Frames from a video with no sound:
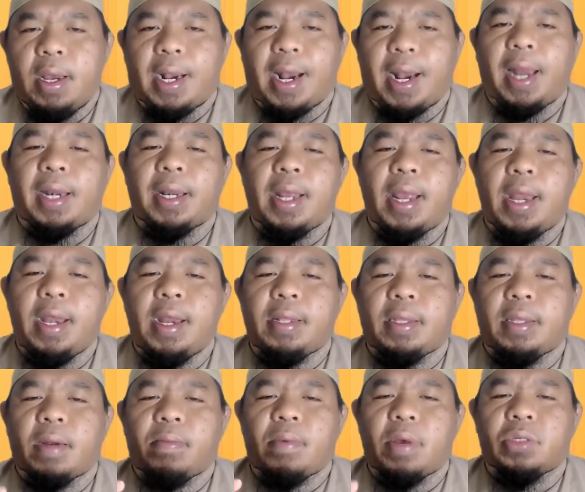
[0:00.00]
karena ini
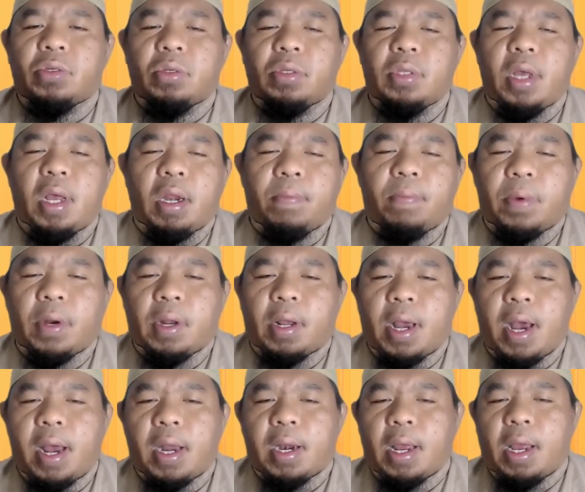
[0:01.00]
termasuk dari
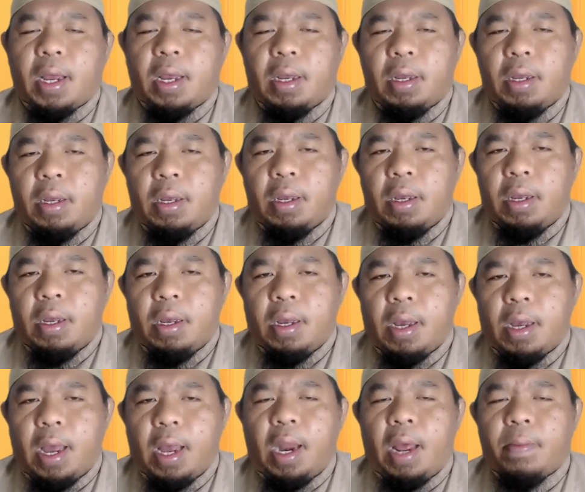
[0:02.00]
perkara
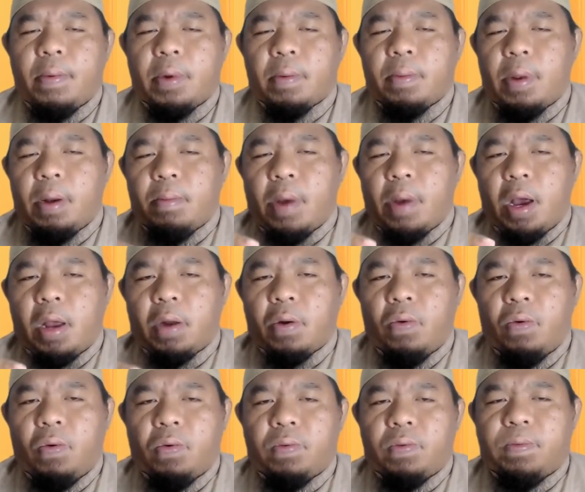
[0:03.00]
al-amr bil
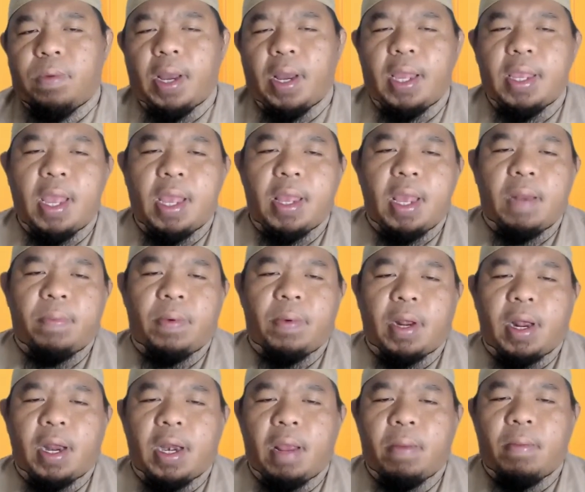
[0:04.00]
ma'ruf mengajak dari
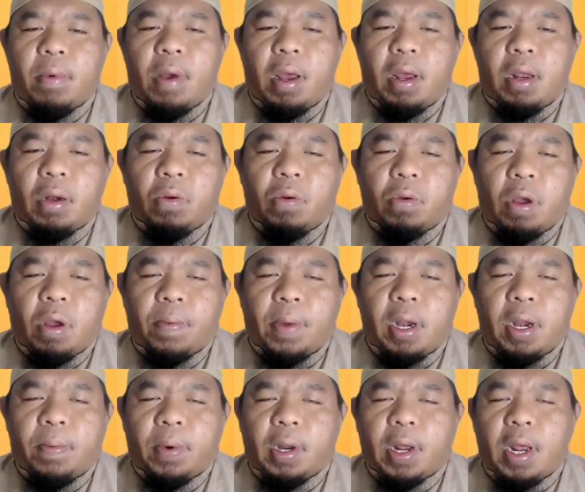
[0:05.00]
perkara yang ma'ruf
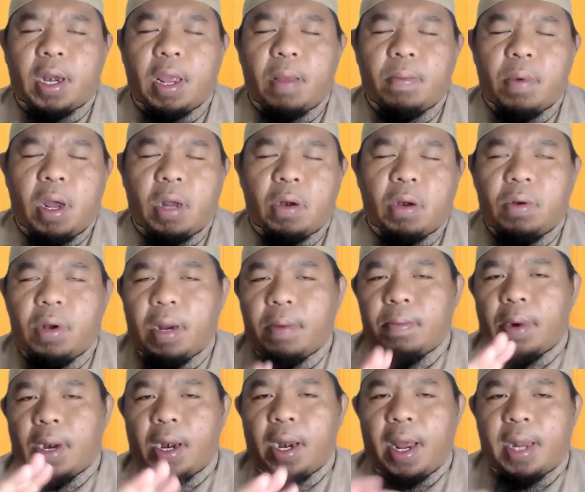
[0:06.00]
kepada perkara yang ma'ruf
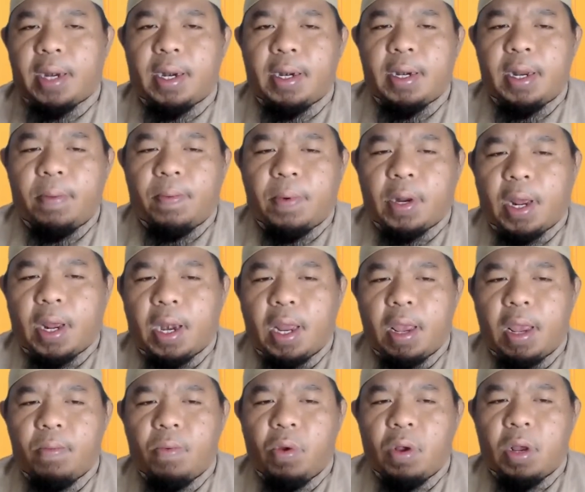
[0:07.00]
dan melarang dari perkara
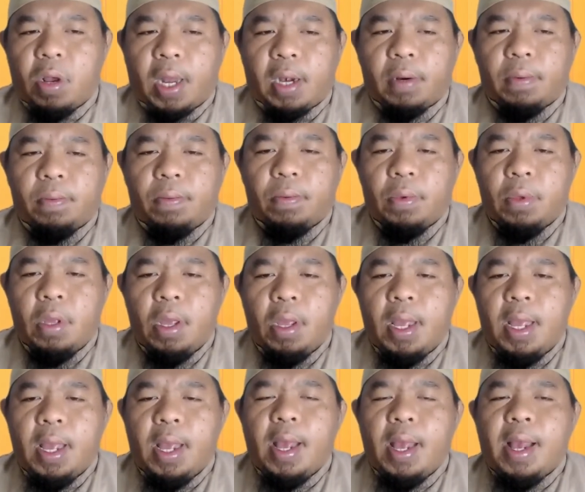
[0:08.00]
yang munkar
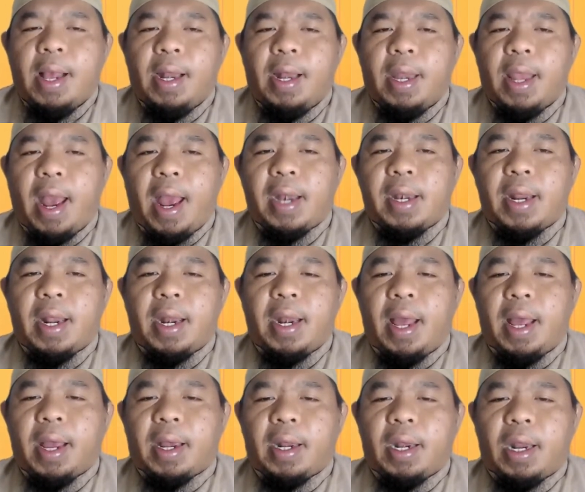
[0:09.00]
Li anna
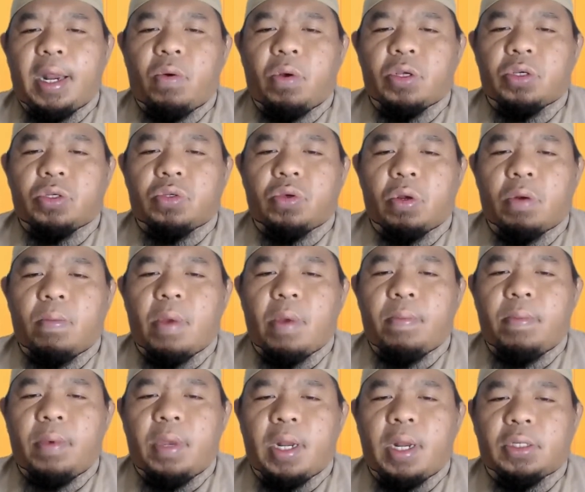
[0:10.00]
al-akla wa
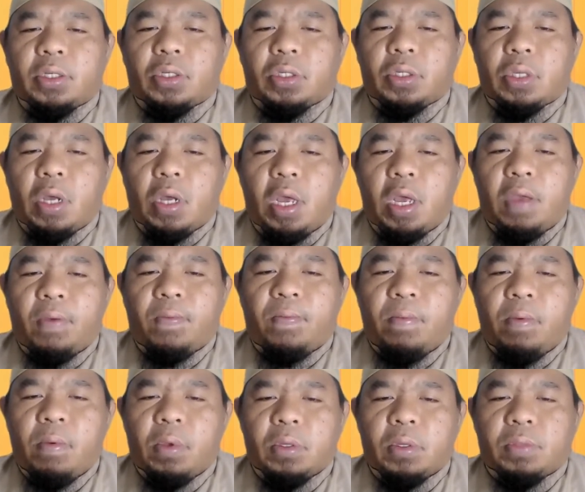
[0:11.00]
syurba minas sa'ib
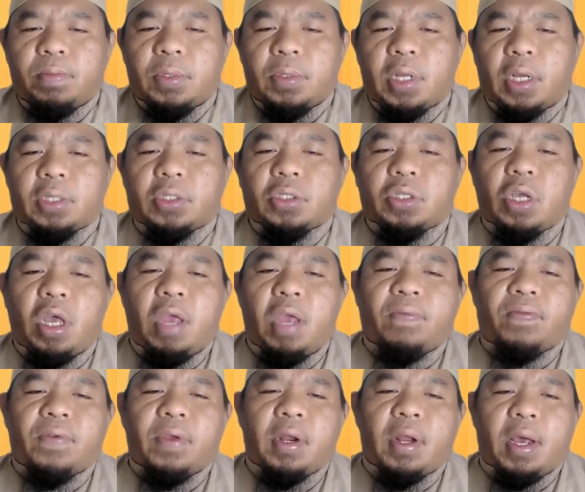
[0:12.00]
minas
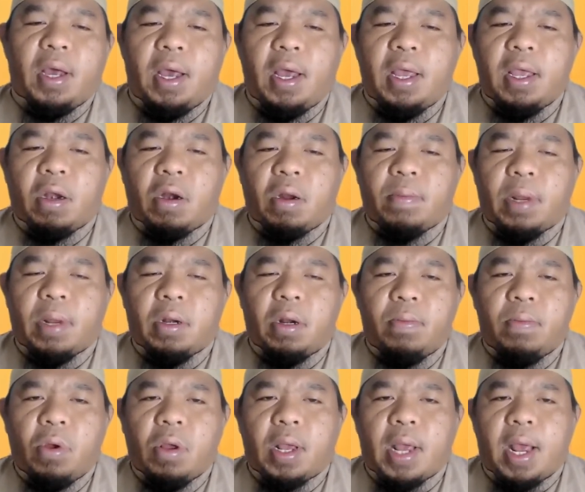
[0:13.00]
sa'im fi nahai ramadan
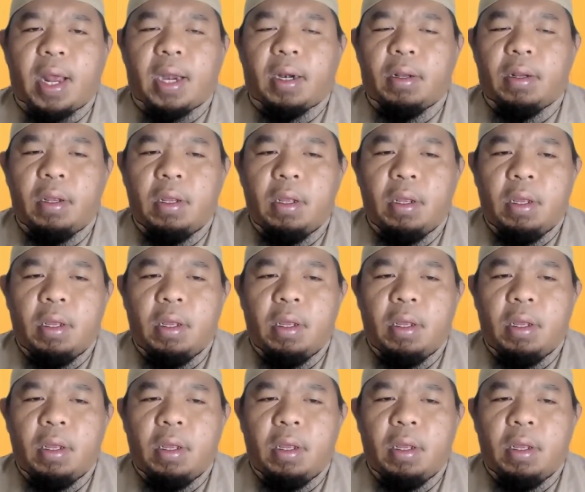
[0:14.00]
munkar